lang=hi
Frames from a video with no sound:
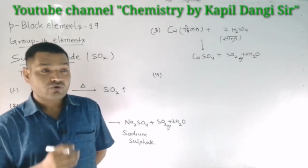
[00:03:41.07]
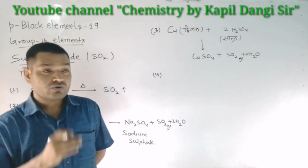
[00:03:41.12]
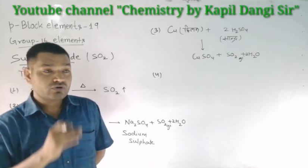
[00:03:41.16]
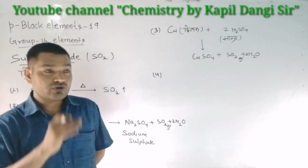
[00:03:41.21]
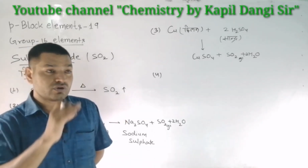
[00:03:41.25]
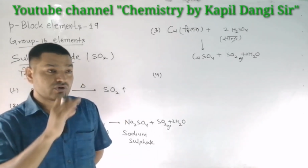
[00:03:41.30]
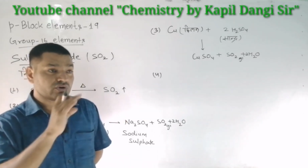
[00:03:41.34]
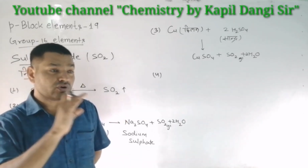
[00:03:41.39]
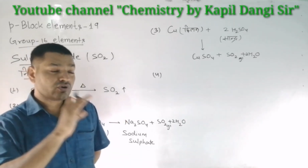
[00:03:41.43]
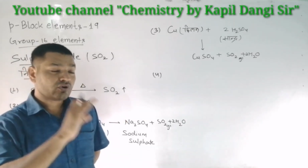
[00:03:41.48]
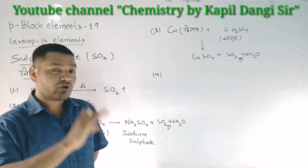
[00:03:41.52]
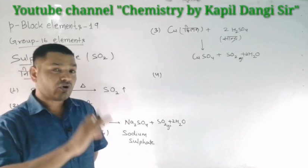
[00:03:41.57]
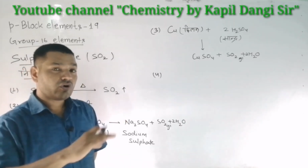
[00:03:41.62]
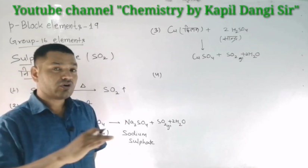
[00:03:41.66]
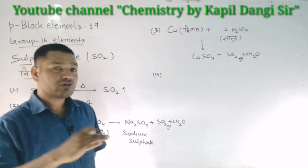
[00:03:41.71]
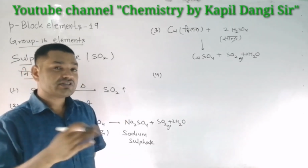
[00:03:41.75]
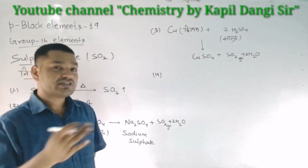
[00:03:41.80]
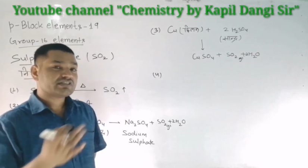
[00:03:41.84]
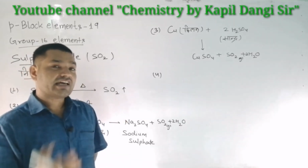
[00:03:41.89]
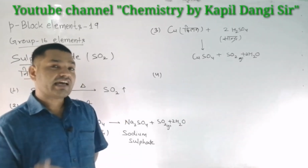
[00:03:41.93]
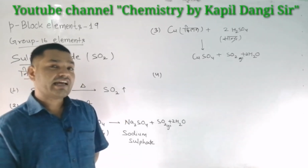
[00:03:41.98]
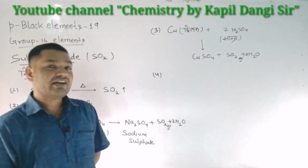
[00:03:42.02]
उनको
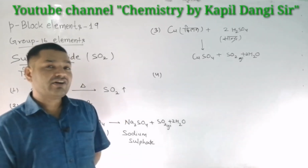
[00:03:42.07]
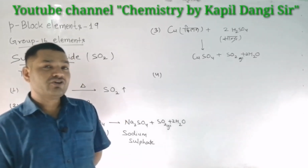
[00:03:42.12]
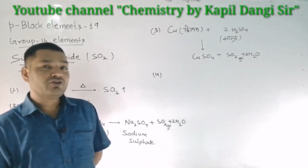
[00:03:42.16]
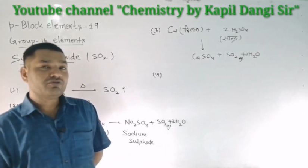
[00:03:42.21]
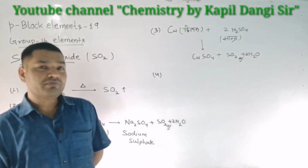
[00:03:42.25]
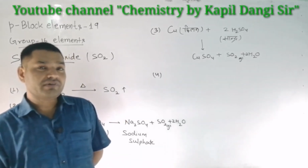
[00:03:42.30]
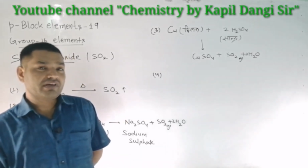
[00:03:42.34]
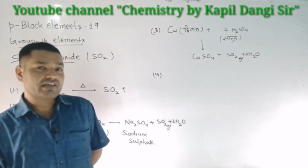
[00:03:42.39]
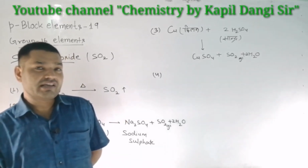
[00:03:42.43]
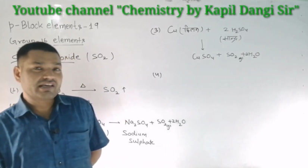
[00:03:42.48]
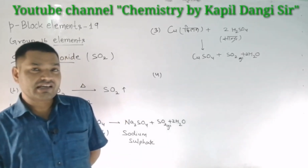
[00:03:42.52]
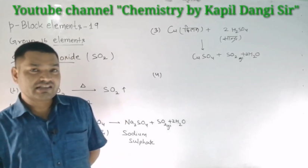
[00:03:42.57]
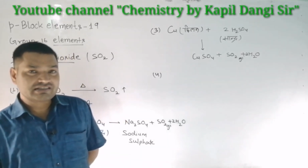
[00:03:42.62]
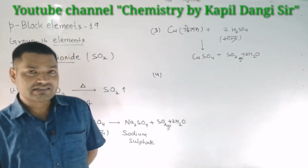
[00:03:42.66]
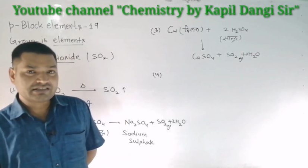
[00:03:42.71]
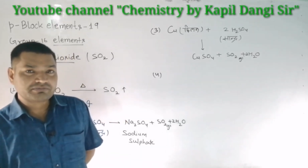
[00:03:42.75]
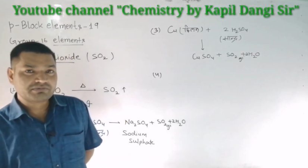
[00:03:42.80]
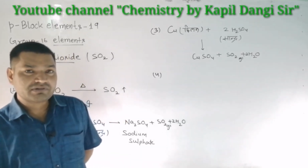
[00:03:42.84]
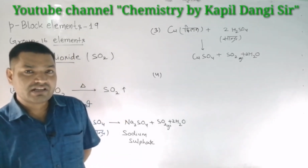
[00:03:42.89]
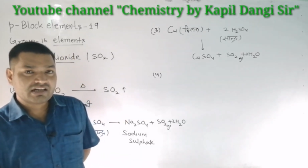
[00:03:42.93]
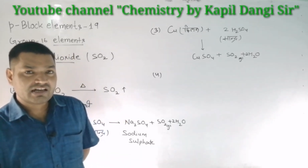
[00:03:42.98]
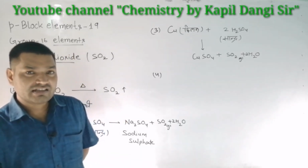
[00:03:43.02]
ऑक्साइडों में
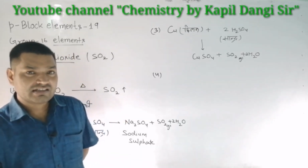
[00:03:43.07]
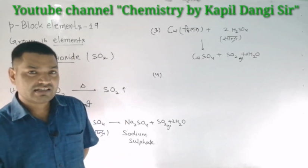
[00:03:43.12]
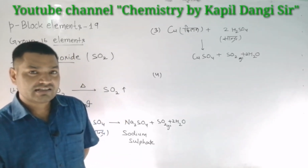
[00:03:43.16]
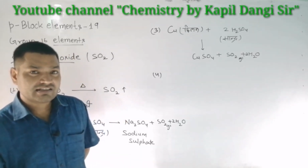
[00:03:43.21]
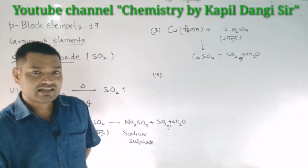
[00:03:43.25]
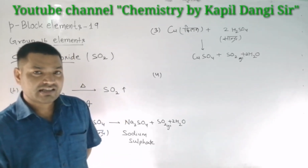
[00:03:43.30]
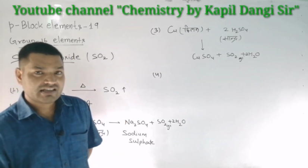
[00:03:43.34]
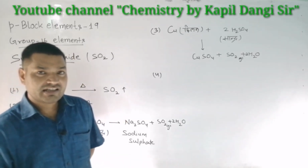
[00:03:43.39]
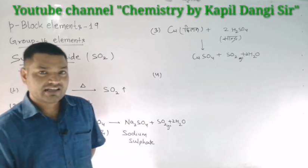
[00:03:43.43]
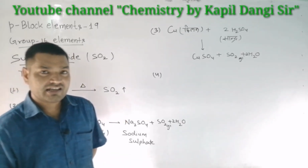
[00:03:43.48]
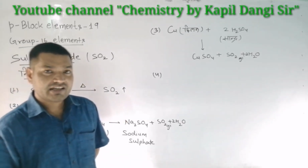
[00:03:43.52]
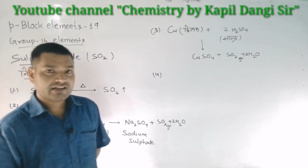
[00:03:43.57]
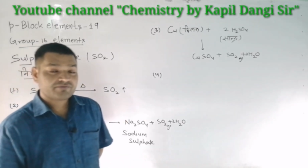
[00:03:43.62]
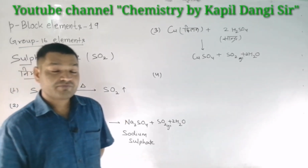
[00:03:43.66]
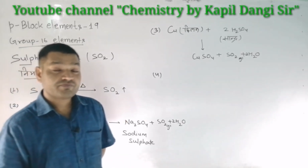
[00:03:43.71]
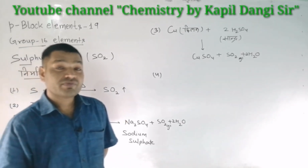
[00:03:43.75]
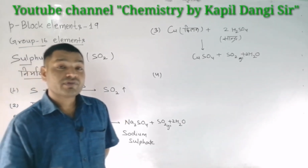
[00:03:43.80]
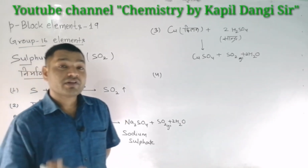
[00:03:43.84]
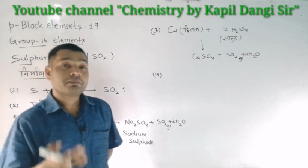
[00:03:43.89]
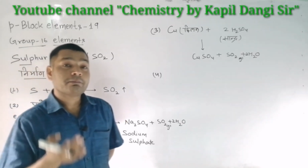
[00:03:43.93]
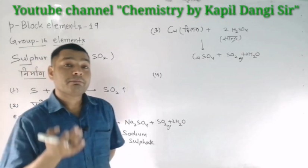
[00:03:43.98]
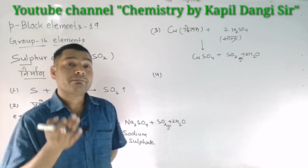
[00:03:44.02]
कैसे बदला जाता है
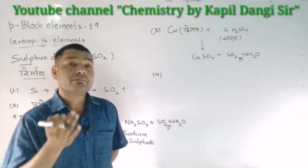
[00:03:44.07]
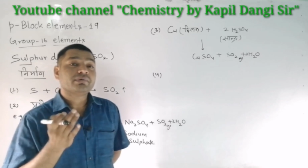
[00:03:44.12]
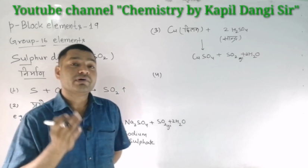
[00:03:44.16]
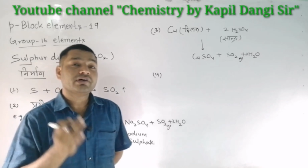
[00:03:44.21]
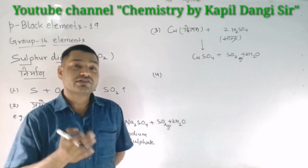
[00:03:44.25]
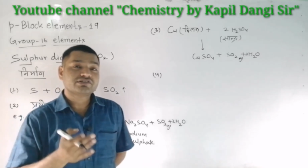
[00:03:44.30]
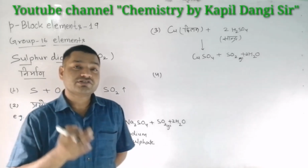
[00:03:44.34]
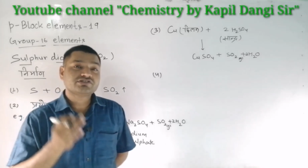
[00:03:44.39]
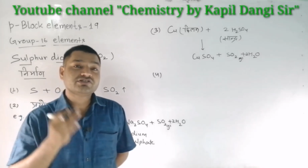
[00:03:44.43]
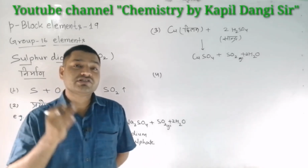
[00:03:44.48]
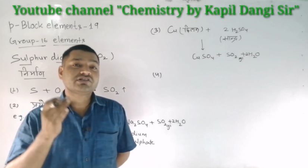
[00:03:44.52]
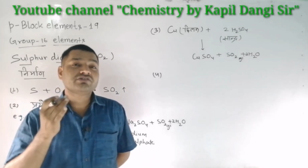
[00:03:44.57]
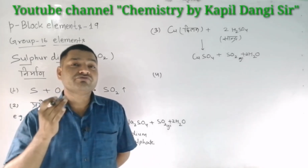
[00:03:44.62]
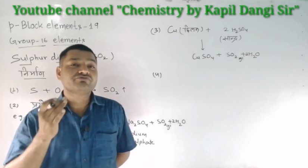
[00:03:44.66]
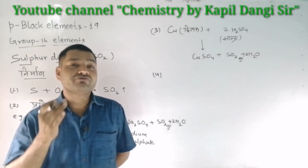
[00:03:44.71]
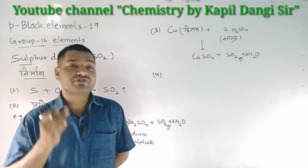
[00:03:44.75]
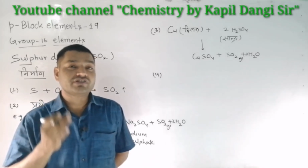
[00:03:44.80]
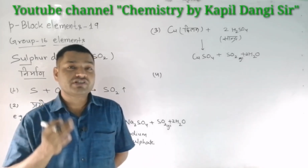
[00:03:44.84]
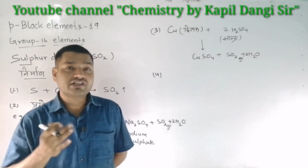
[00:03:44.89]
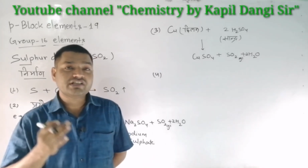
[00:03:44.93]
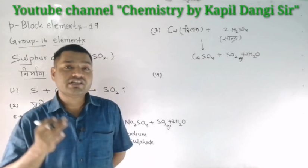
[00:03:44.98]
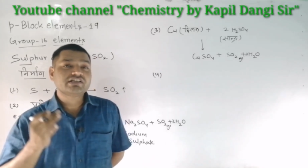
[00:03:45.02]
भर्जन
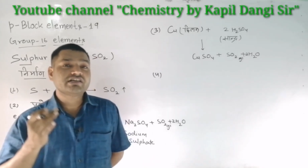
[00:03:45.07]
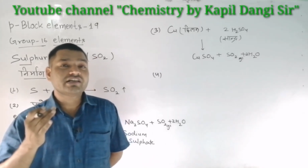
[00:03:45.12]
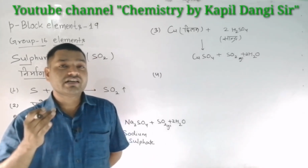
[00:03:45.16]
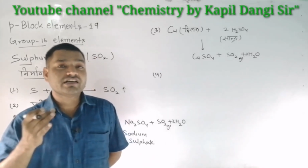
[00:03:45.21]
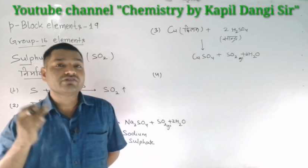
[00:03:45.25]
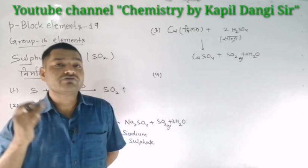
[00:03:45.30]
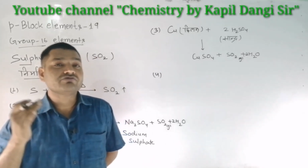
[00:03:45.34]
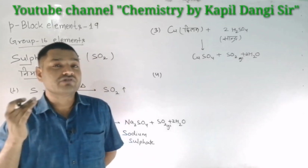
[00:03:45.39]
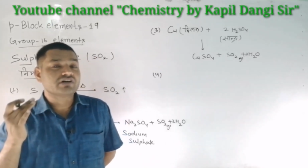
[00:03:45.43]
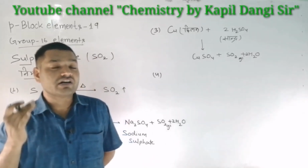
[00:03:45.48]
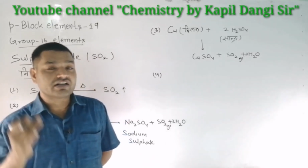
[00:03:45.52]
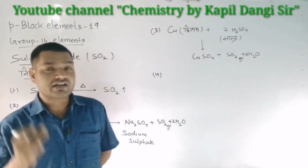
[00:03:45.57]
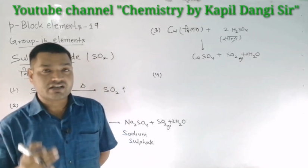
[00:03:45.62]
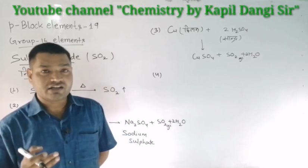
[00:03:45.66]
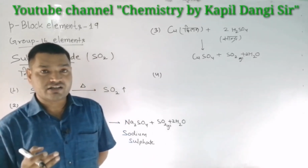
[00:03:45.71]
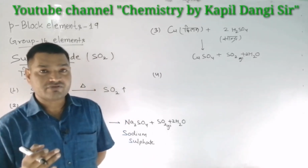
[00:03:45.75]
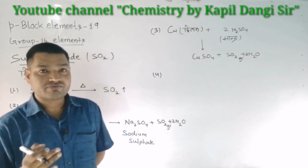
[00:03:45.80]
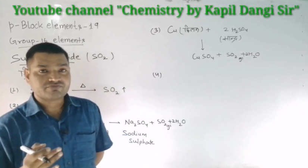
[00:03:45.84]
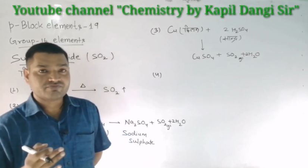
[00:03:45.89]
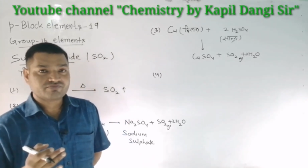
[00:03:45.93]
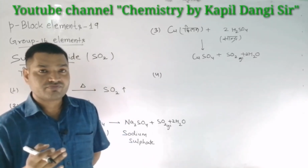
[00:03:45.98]
विधि के द्वारा